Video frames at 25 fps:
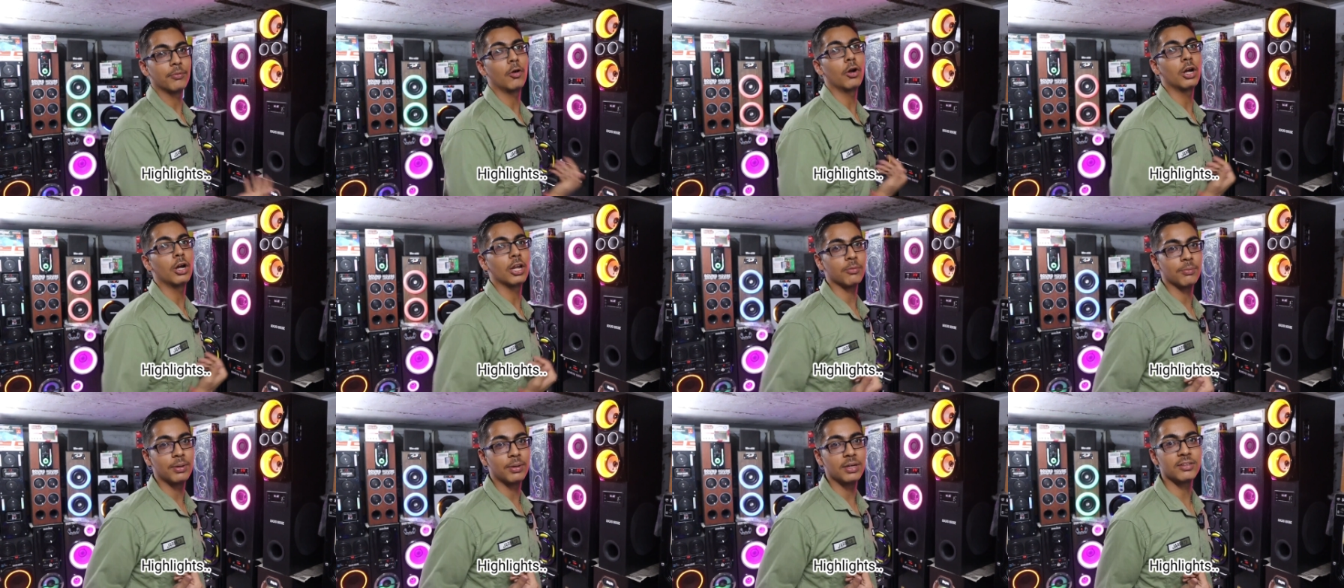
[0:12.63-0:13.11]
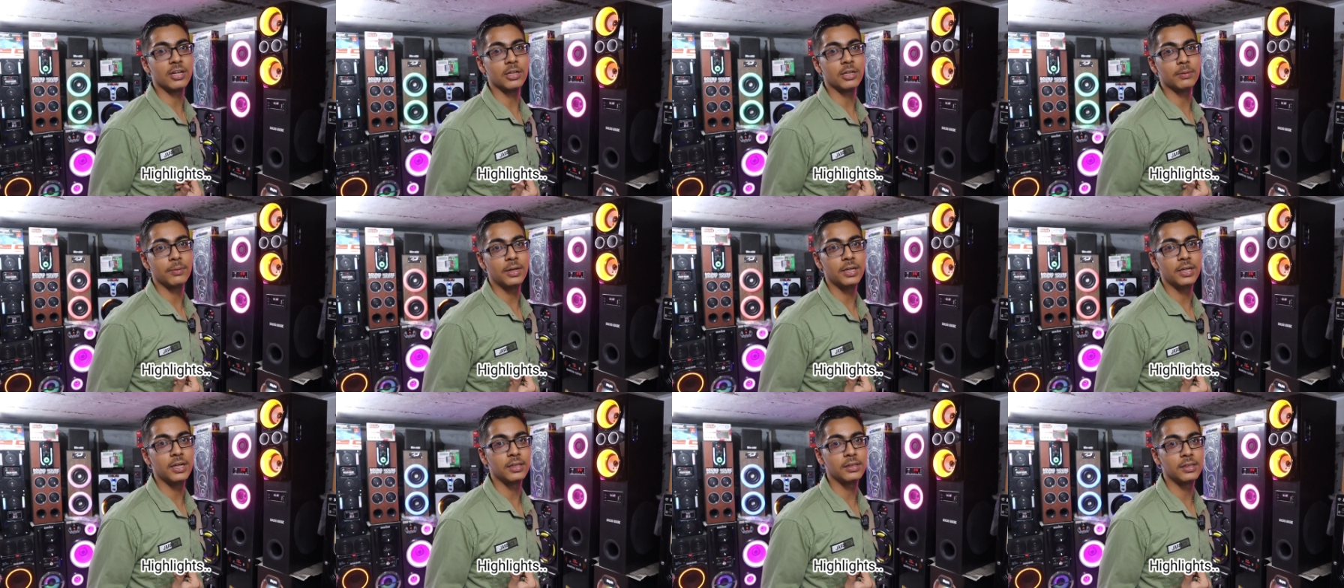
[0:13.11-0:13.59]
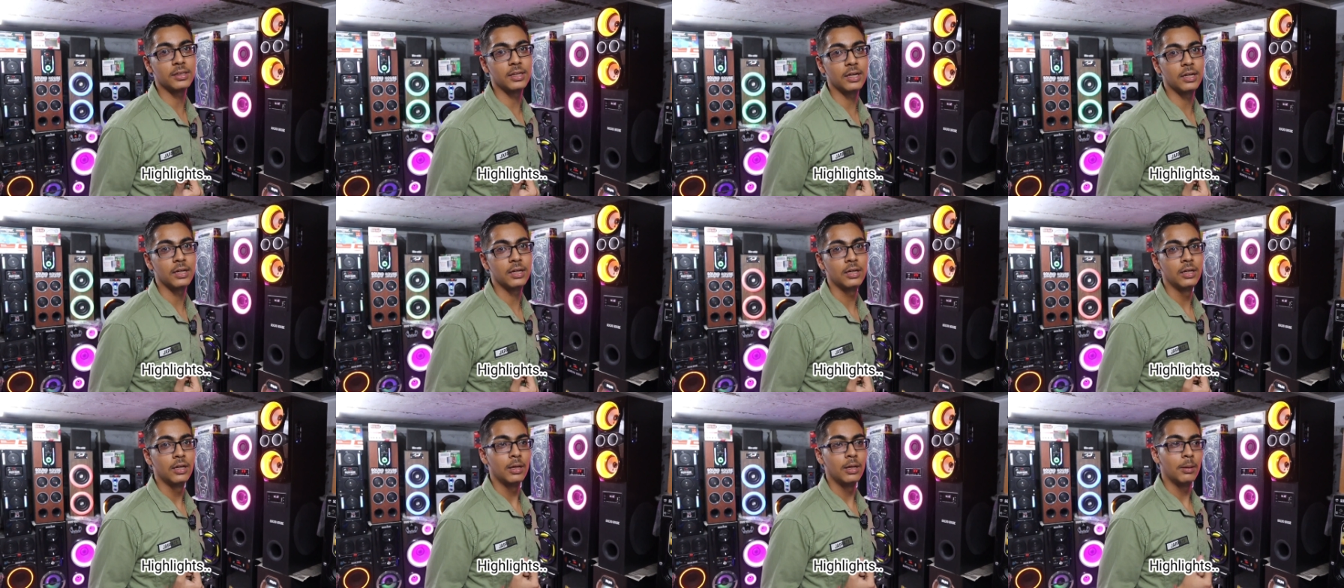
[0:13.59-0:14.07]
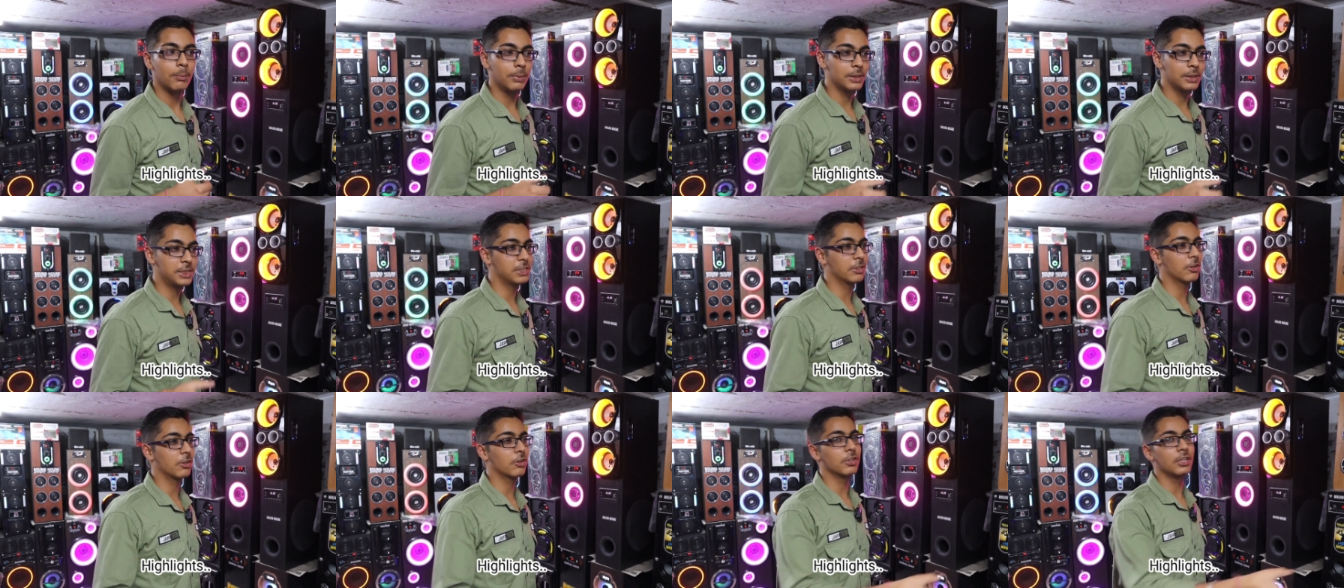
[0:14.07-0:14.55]
कॉन्टेस्ट में एक साथ में आ जाते हाँ हैं
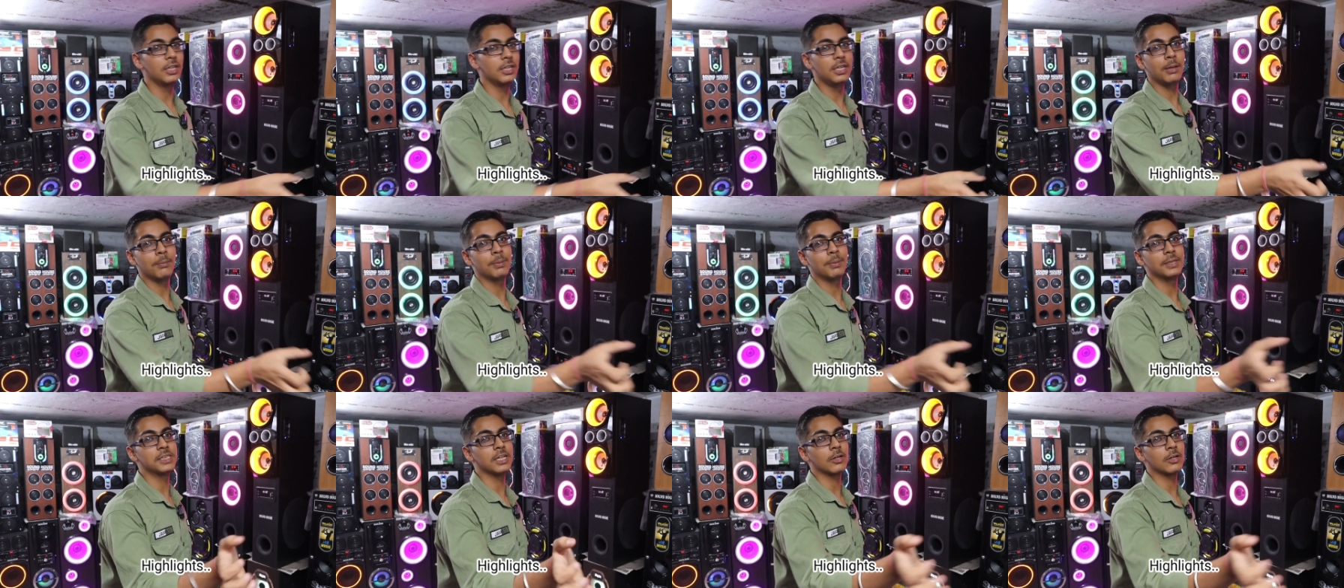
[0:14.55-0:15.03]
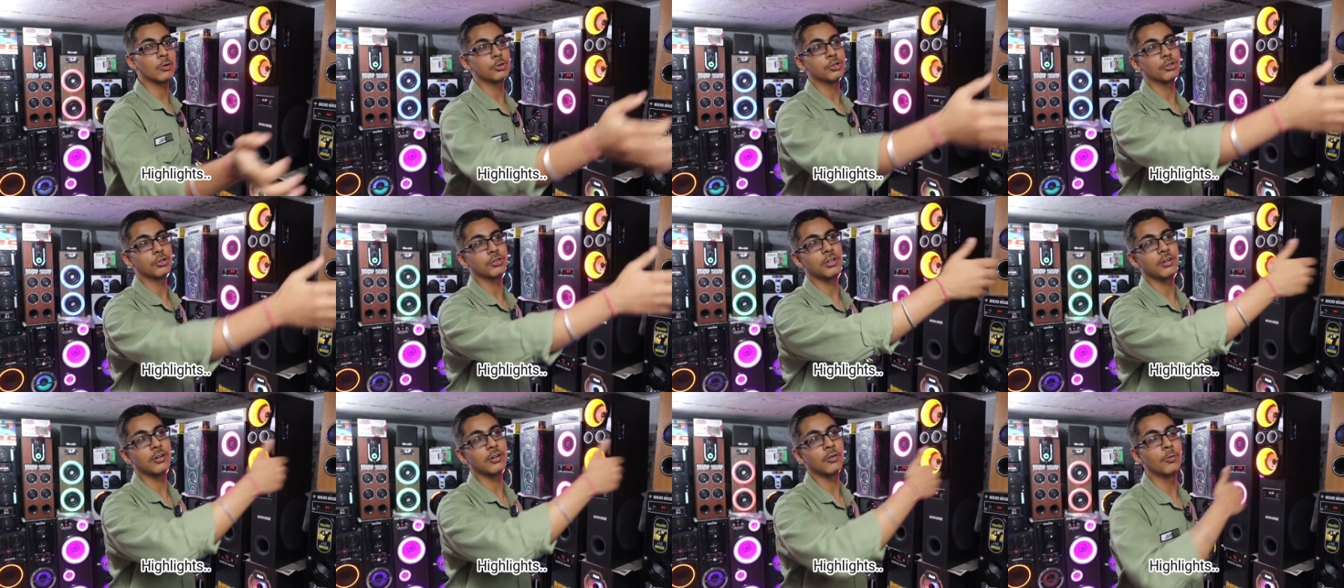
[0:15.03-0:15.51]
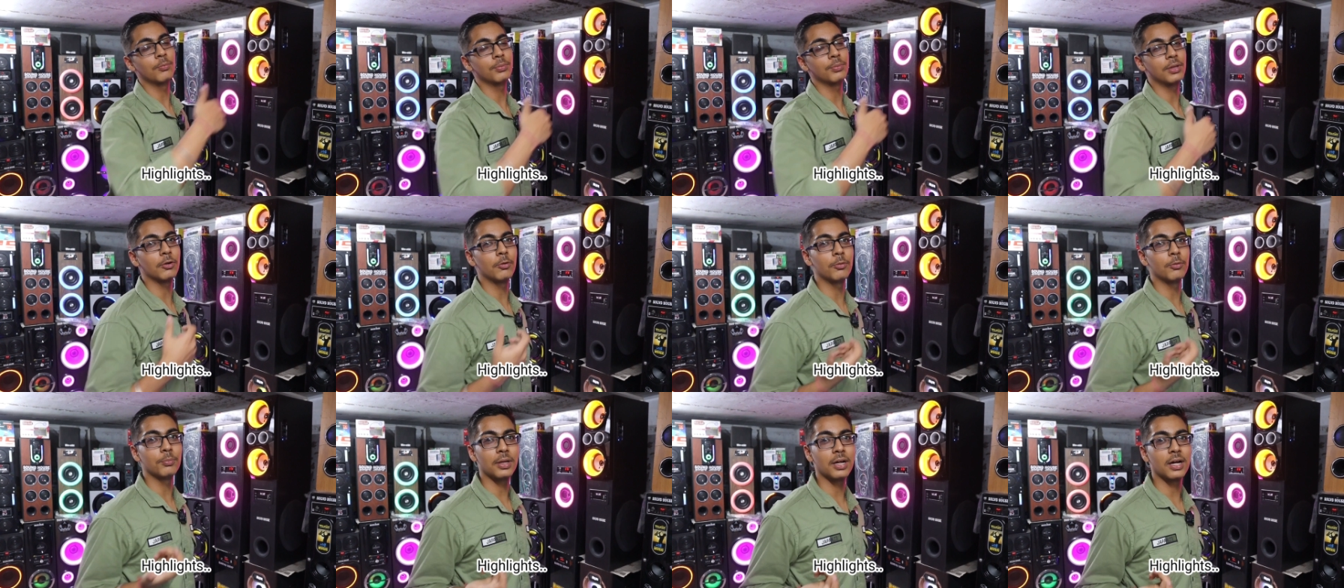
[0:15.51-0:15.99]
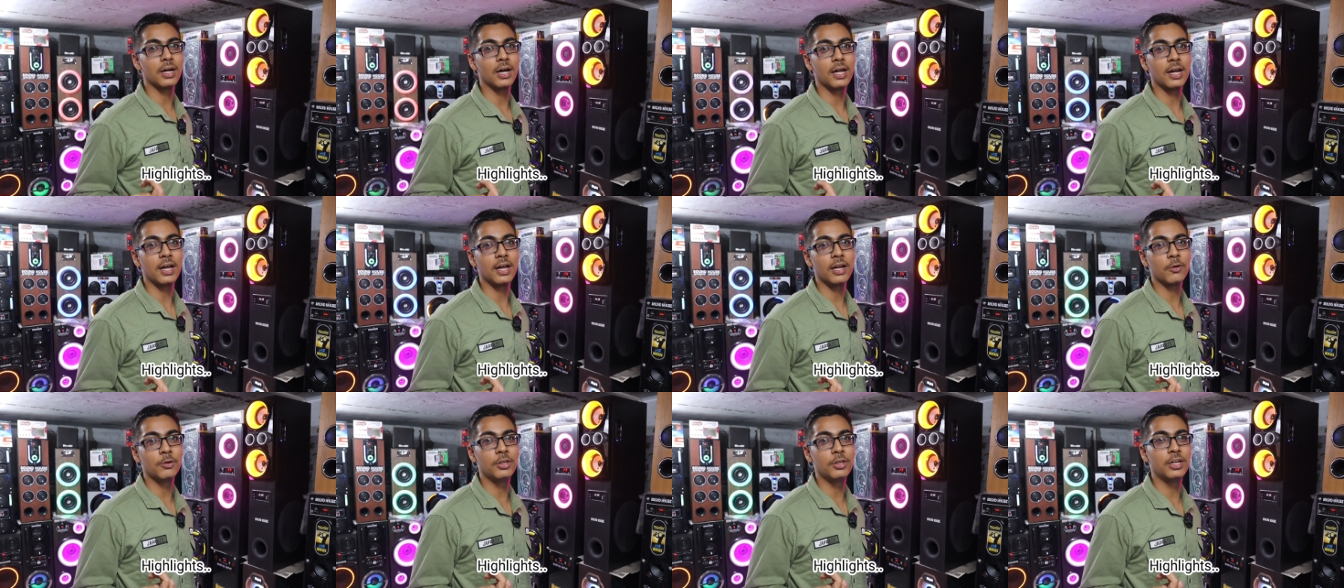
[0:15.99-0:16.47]
बच्चे वगैरह दे दिया बच्चा खुश होता है घूमता घूमता
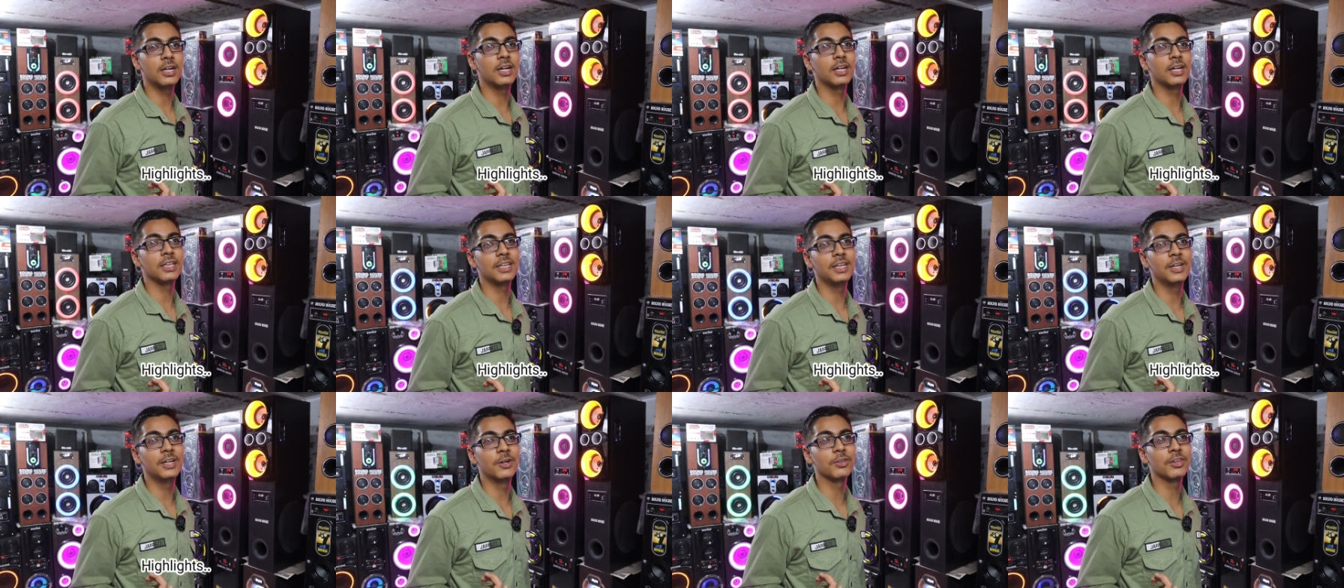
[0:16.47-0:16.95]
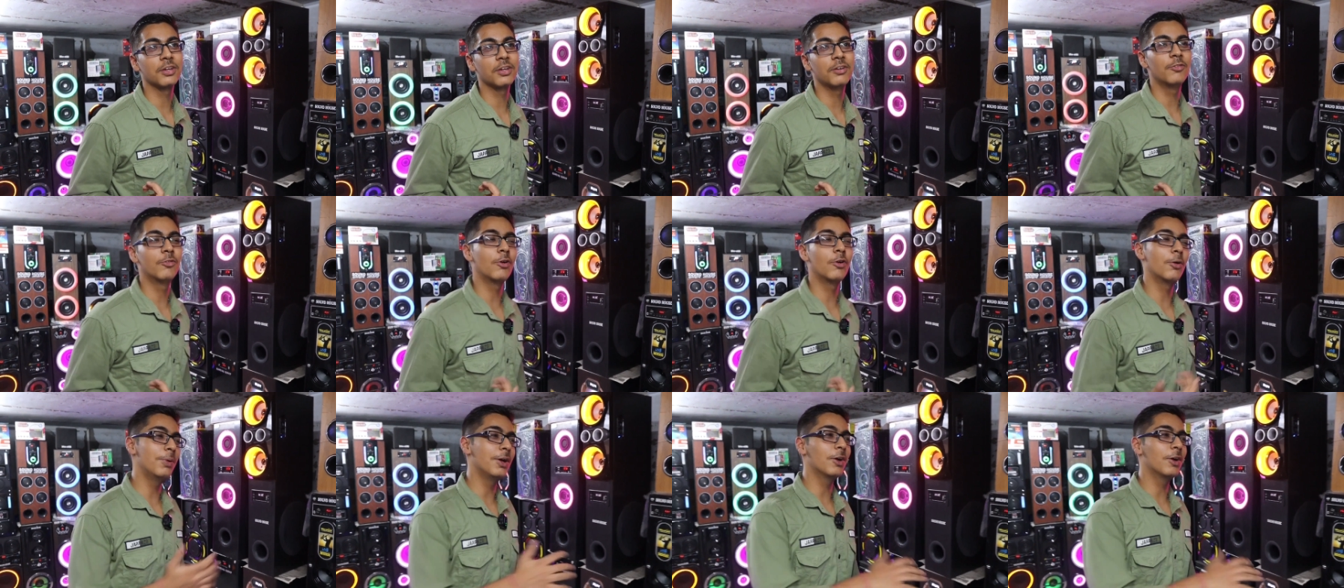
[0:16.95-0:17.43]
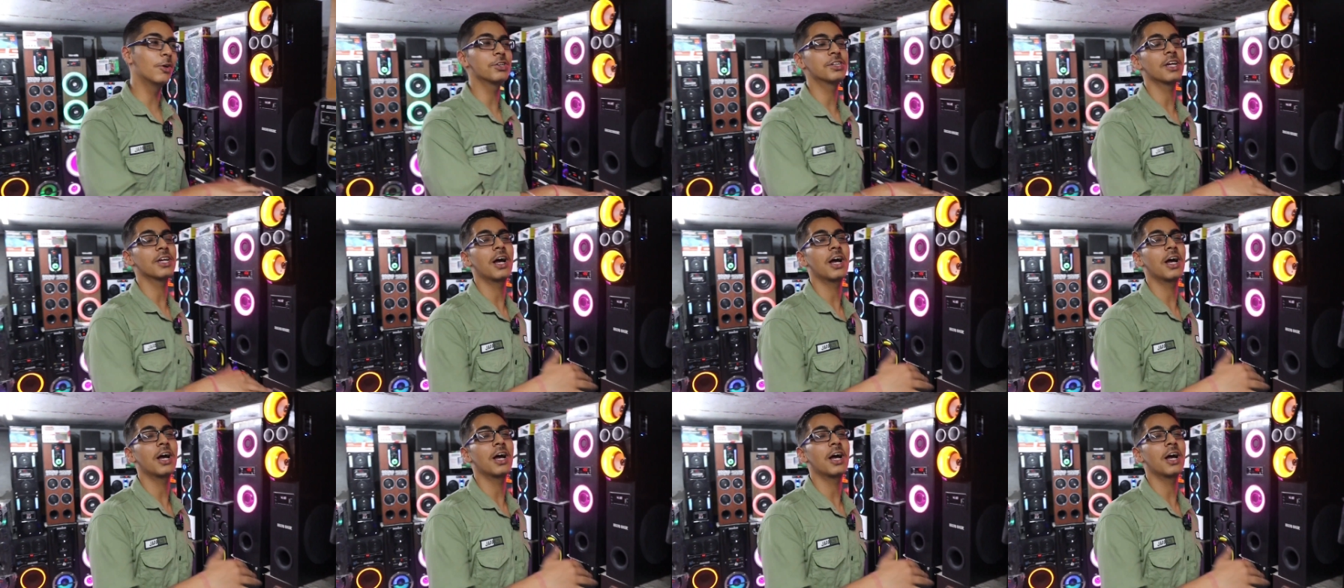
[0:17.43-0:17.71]
गा रहा है कोई दिक्कत नहीं होती वो भी